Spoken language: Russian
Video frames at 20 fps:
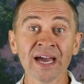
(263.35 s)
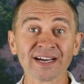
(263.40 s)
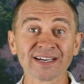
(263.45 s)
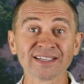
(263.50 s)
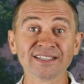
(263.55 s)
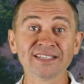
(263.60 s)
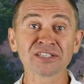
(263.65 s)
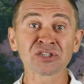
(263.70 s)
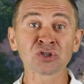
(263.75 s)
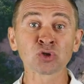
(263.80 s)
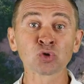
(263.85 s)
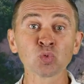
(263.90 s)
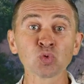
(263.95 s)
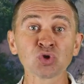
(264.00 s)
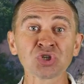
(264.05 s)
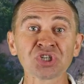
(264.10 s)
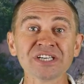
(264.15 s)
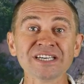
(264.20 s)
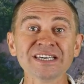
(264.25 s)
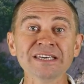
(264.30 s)
где
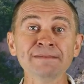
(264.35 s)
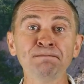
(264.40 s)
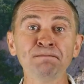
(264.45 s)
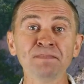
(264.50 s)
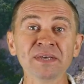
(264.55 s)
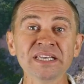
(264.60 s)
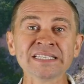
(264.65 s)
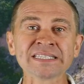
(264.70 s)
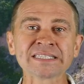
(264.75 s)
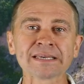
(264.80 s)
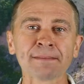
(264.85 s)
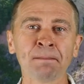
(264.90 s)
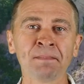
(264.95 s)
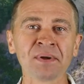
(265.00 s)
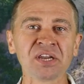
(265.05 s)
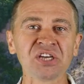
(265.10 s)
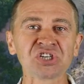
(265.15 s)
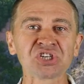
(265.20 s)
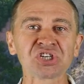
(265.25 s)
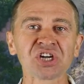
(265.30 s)
суши и пицца
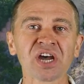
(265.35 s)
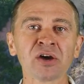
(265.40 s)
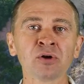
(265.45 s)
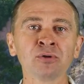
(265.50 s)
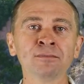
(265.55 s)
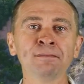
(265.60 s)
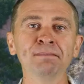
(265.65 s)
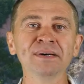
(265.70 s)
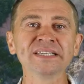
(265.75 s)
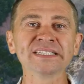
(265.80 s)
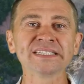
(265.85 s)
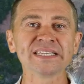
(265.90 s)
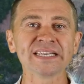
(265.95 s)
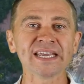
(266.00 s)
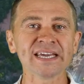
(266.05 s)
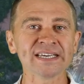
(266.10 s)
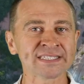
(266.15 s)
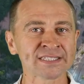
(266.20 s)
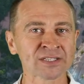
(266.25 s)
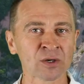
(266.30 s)
приезжают
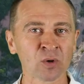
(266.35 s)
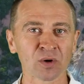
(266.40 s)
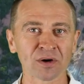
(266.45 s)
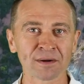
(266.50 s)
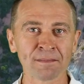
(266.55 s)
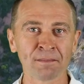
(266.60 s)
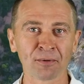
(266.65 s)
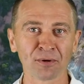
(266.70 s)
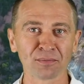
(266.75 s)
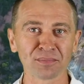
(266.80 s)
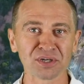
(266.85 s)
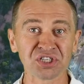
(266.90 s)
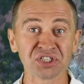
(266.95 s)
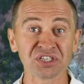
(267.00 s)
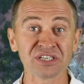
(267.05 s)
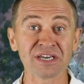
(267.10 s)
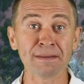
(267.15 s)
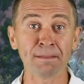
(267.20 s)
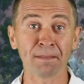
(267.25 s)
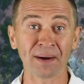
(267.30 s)
быстрее скорой
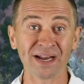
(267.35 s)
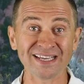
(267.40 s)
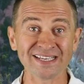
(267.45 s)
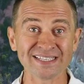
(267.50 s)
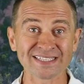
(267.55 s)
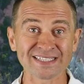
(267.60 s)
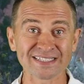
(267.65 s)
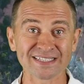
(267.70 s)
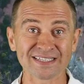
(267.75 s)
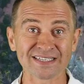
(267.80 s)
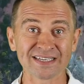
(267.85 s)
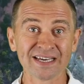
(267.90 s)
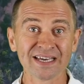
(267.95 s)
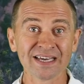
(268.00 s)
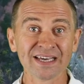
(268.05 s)
помощи и полиции,